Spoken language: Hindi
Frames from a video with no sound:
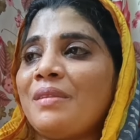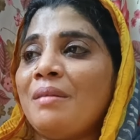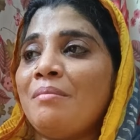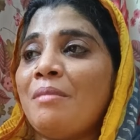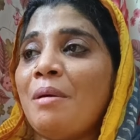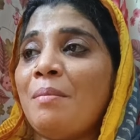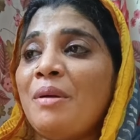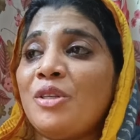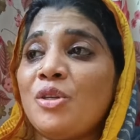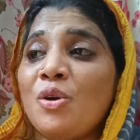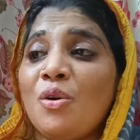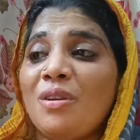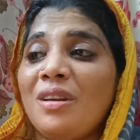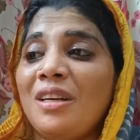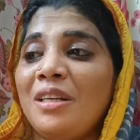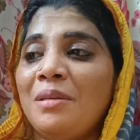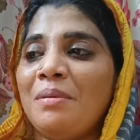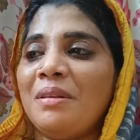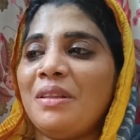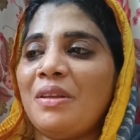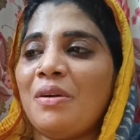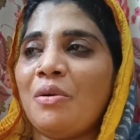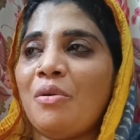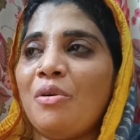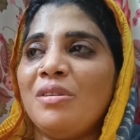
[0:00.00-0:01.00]
मम्मा चॉकलेट
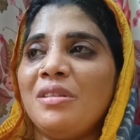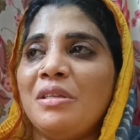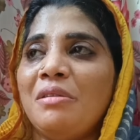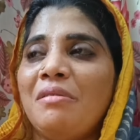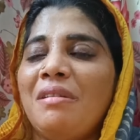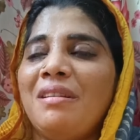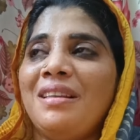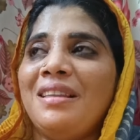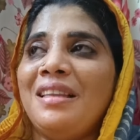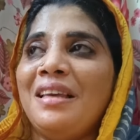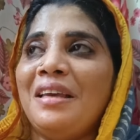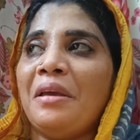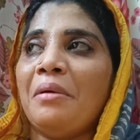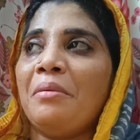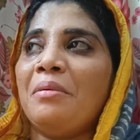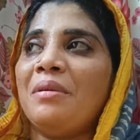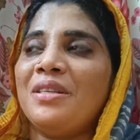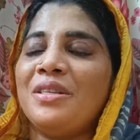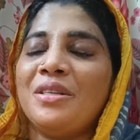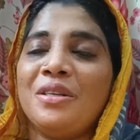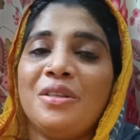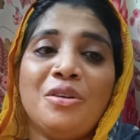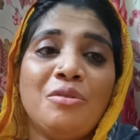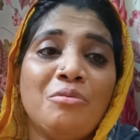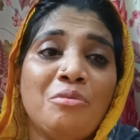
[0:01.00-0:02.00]
बताओ कौन सी वाली देखे
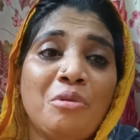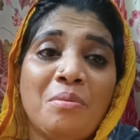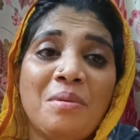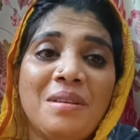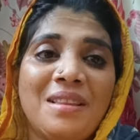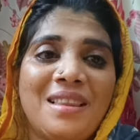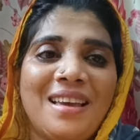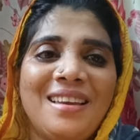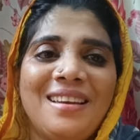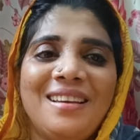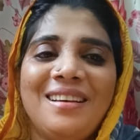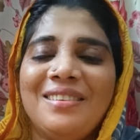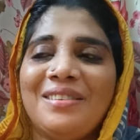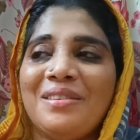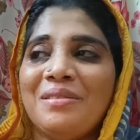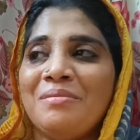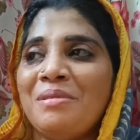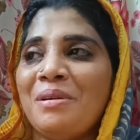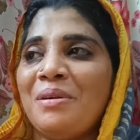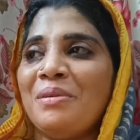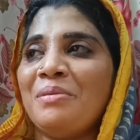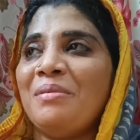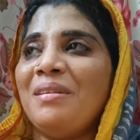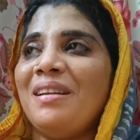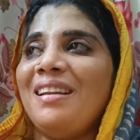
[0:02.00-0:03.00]
भेजे तो मैं बताई ना तो
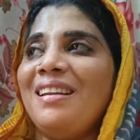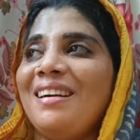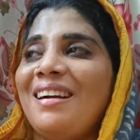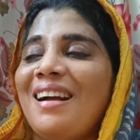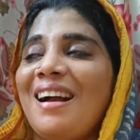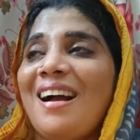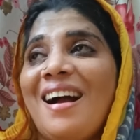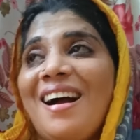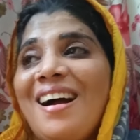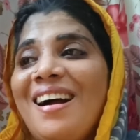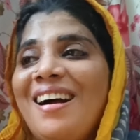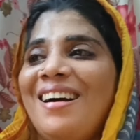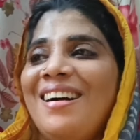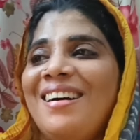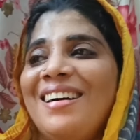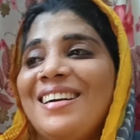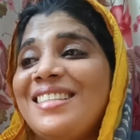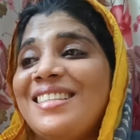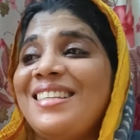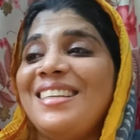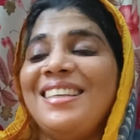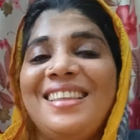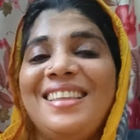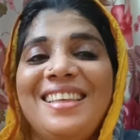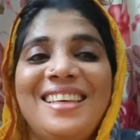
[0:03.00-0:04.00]
मेरे को बोलने लगा हाँ अच्छी